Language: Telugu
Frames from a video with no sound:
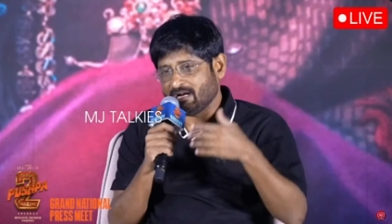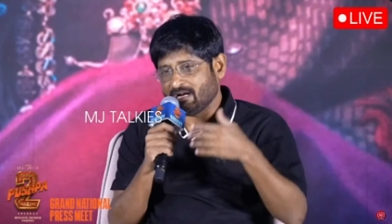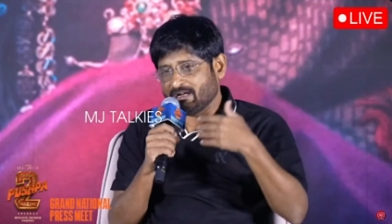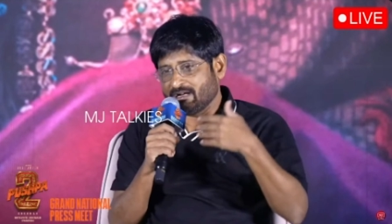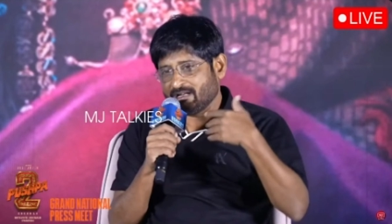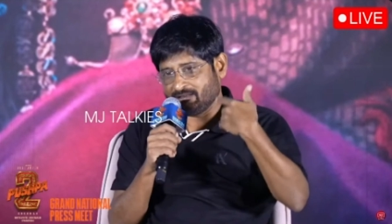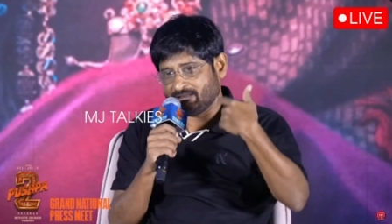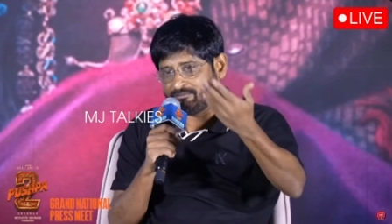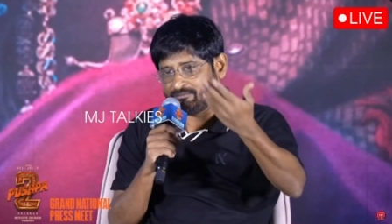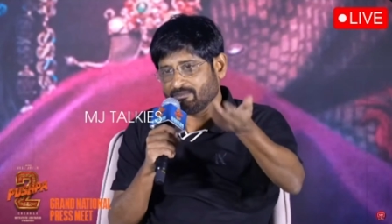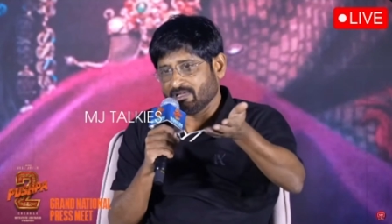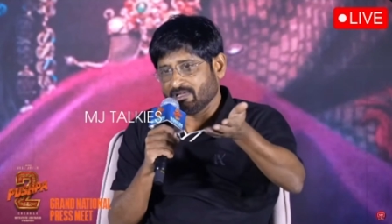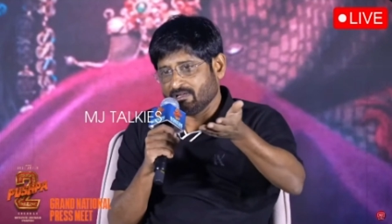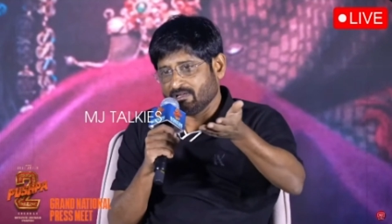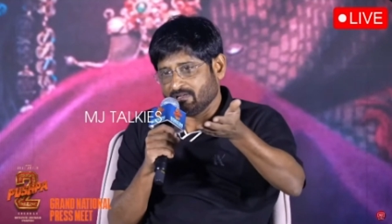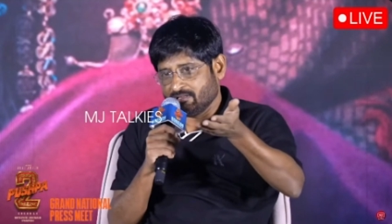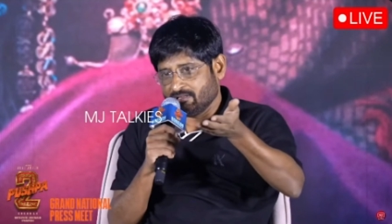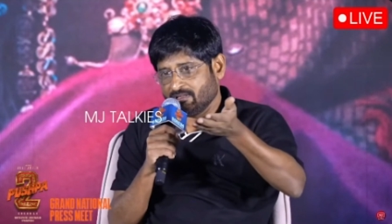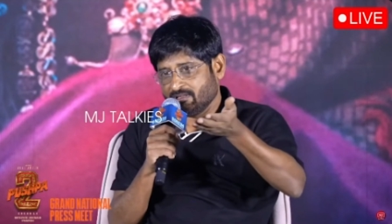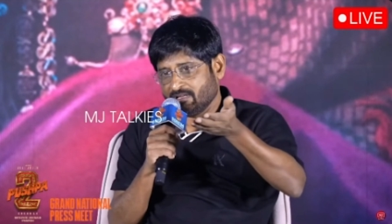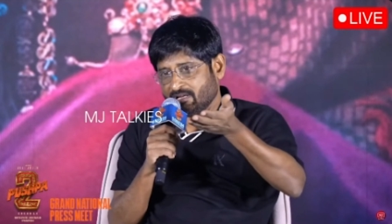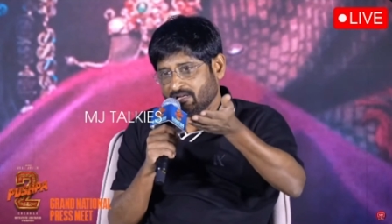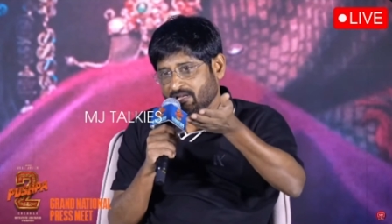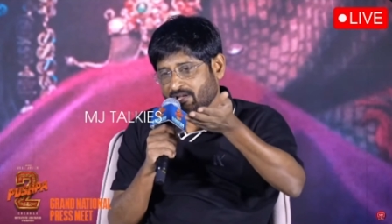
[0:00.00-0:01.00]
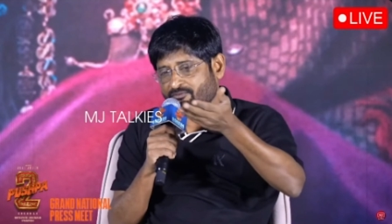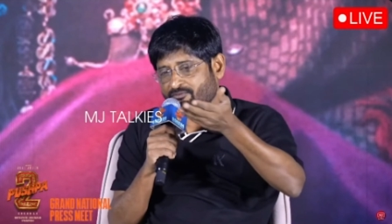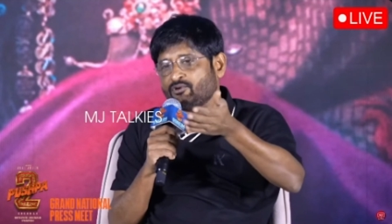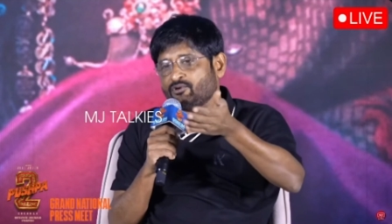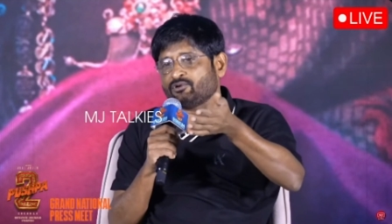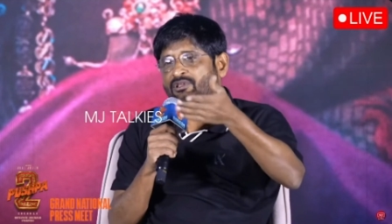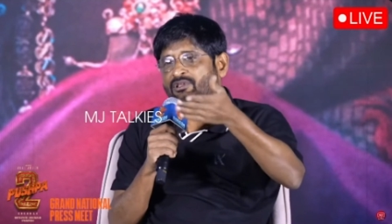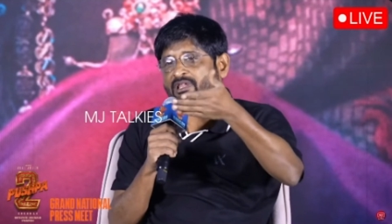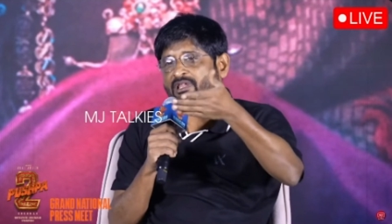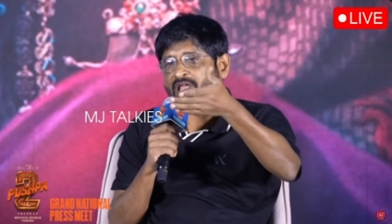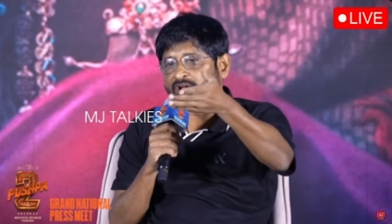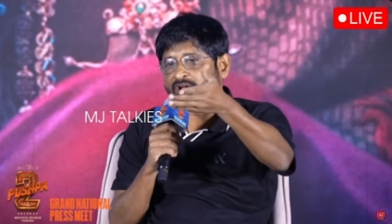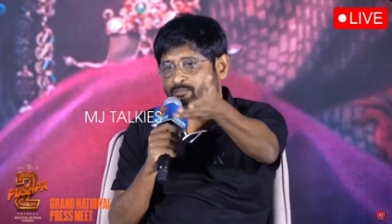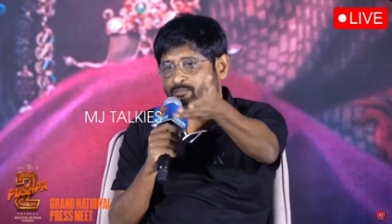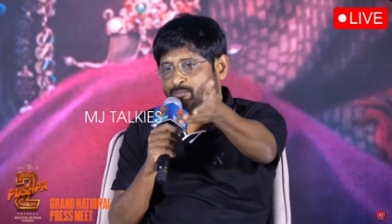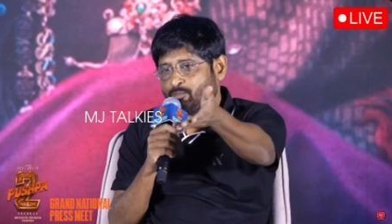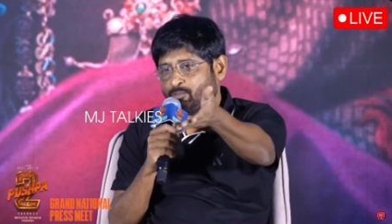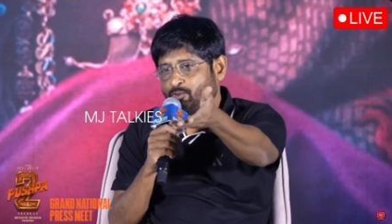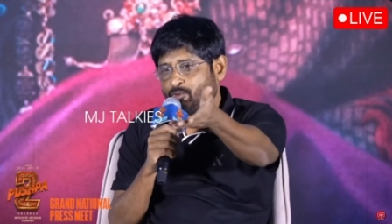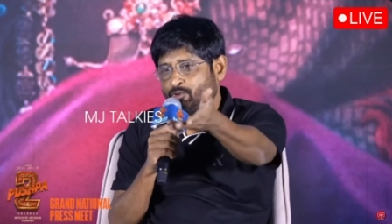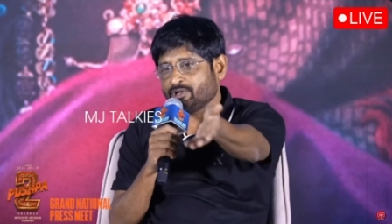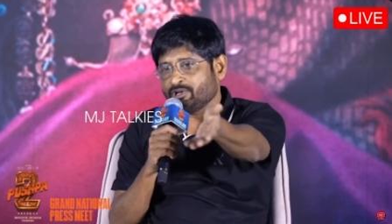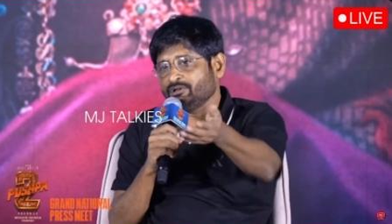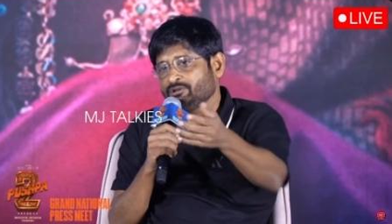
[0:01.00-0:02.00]
అంటే ద ఎఫర్ట్ దే హ్యావ్
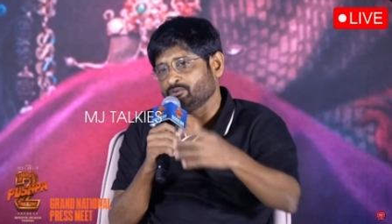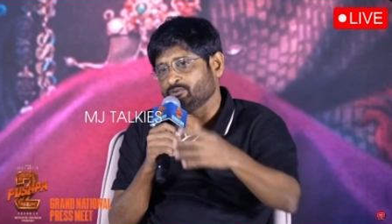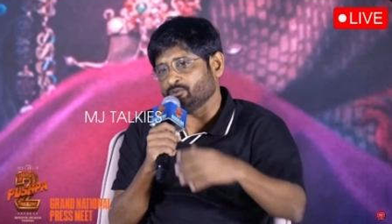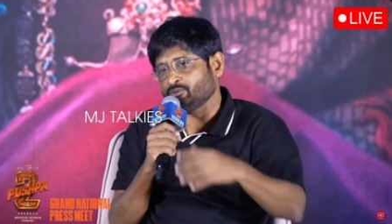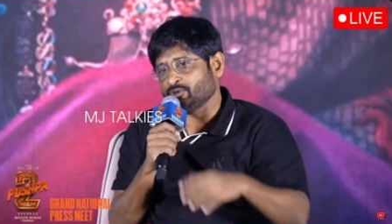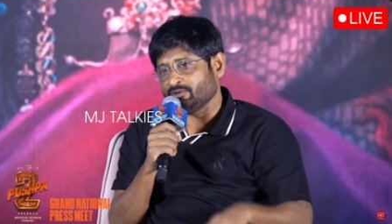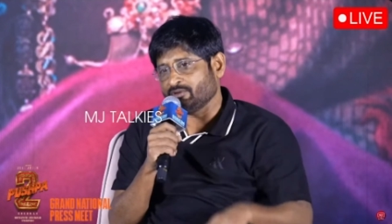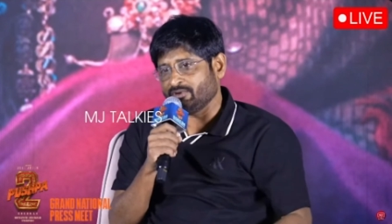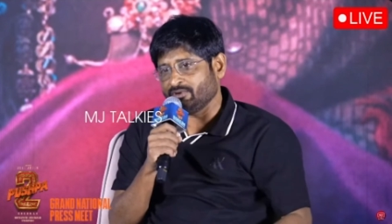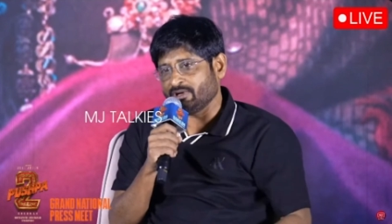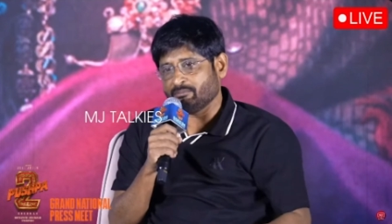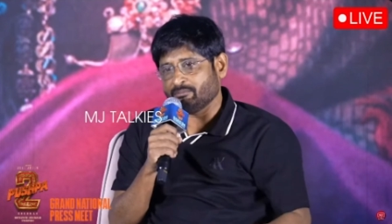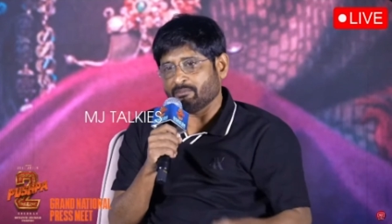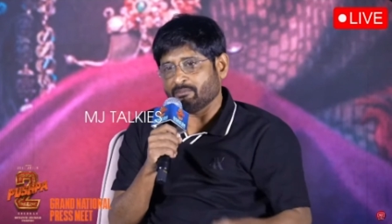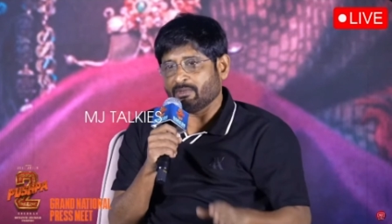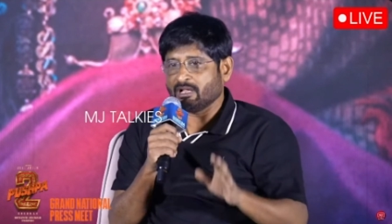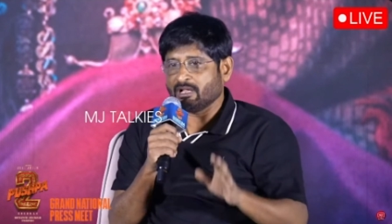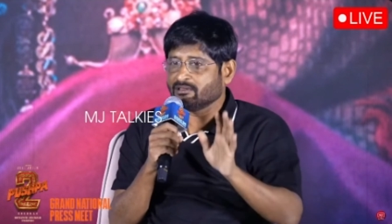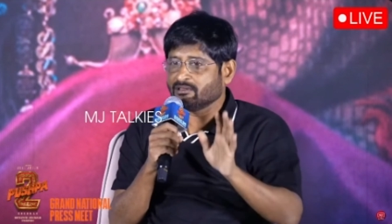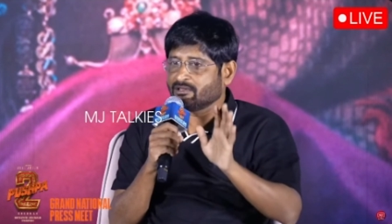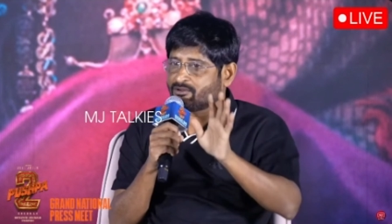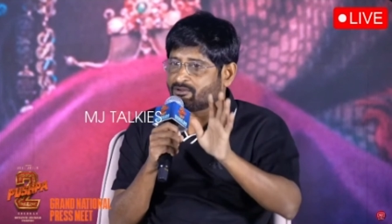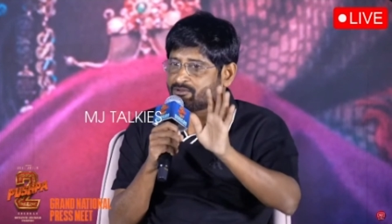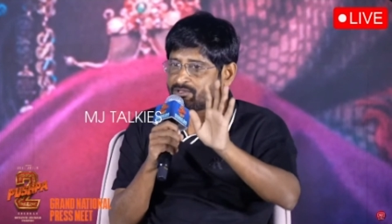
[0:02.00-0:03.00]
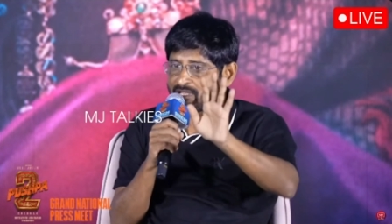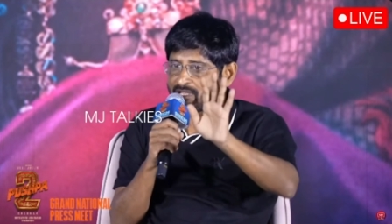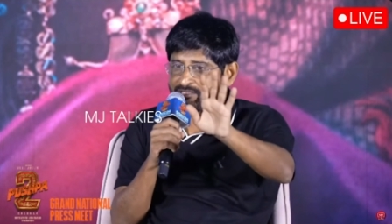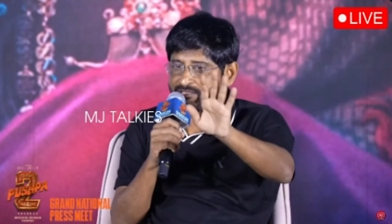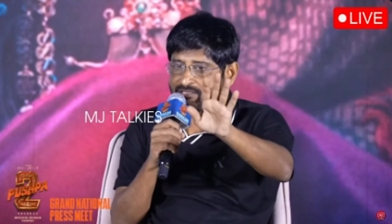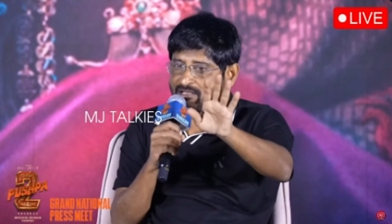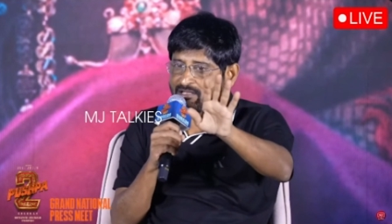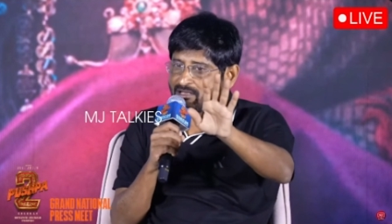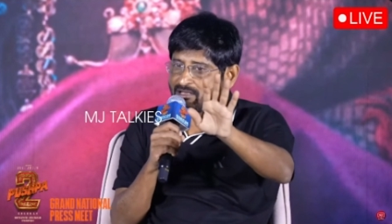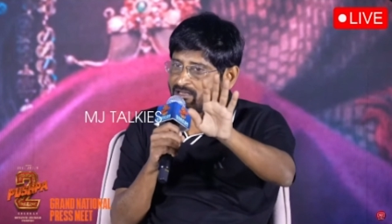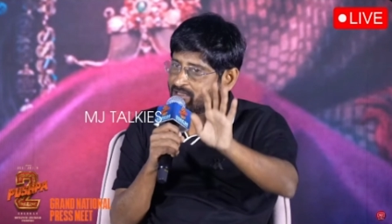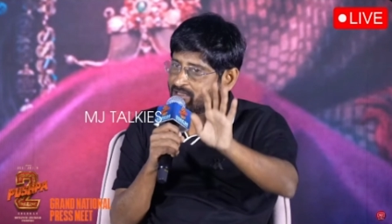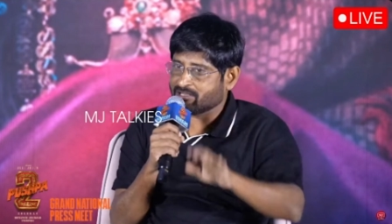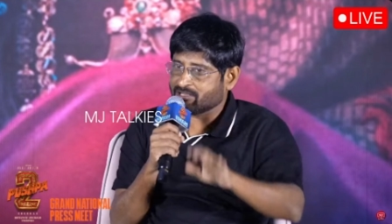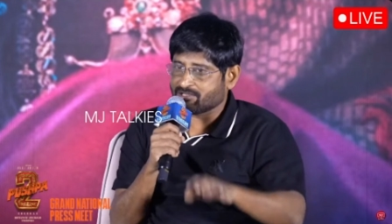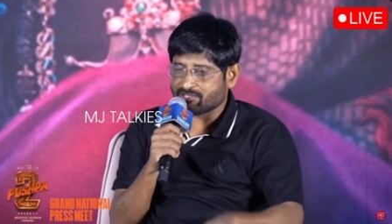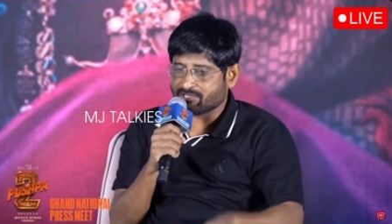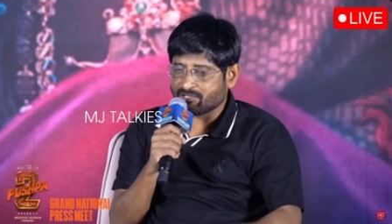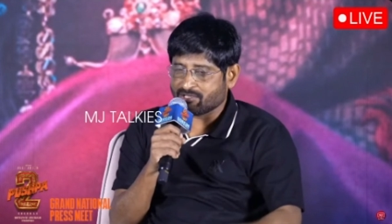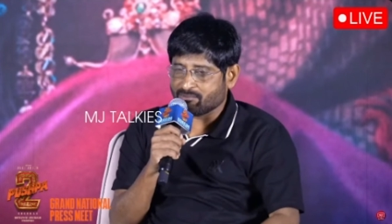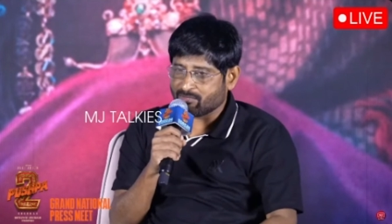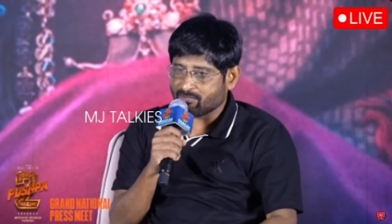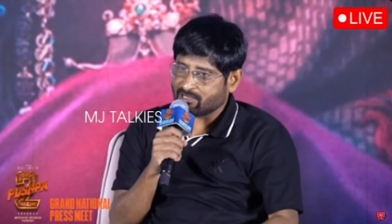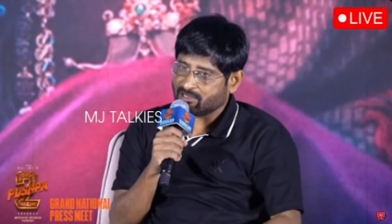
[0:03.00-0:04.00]
పుట్ ఇన్ టు ద ఫిలిం అందరూ చేస్తారు కదా ఏ
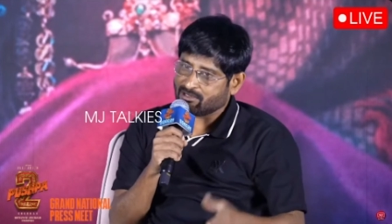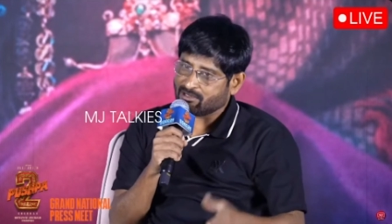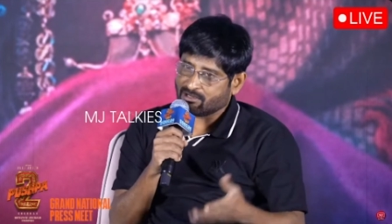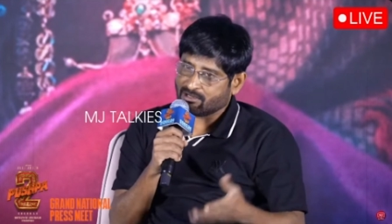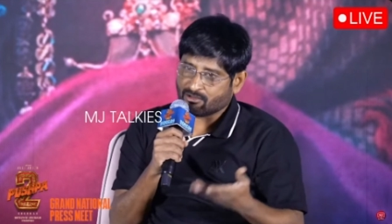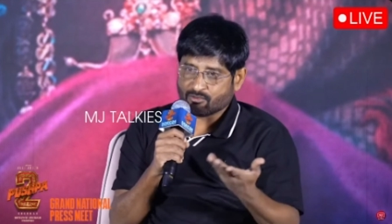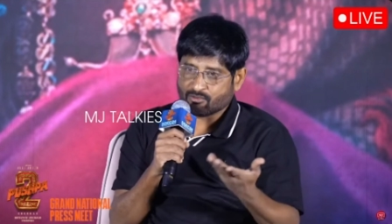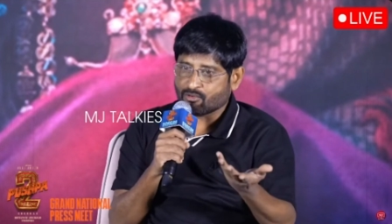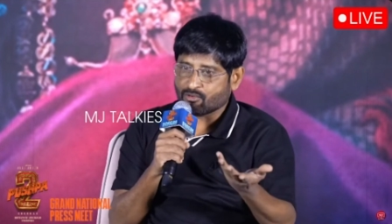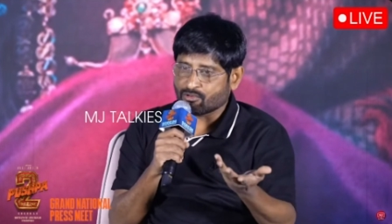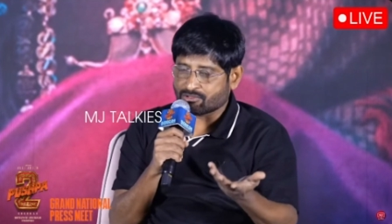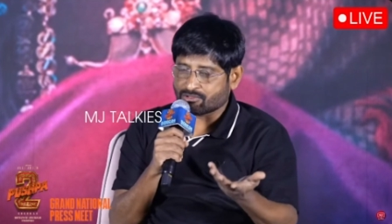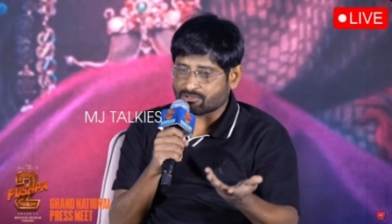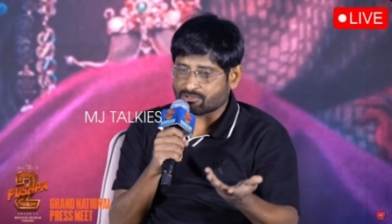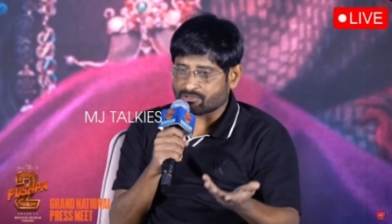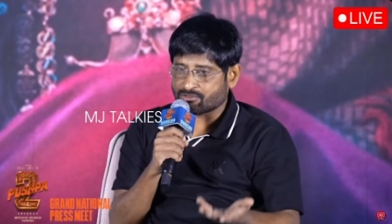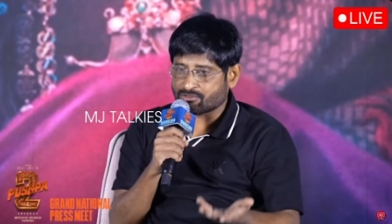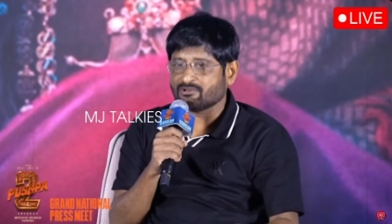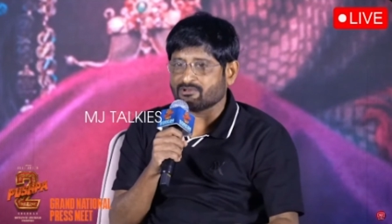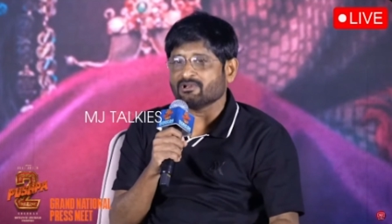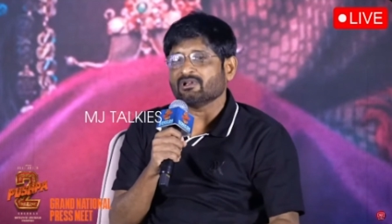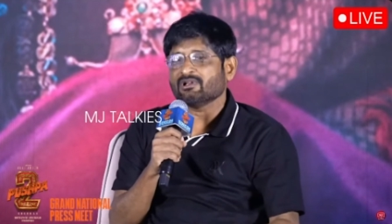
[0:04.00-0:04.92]
సినిమాకైనా అనుకోవచ్చు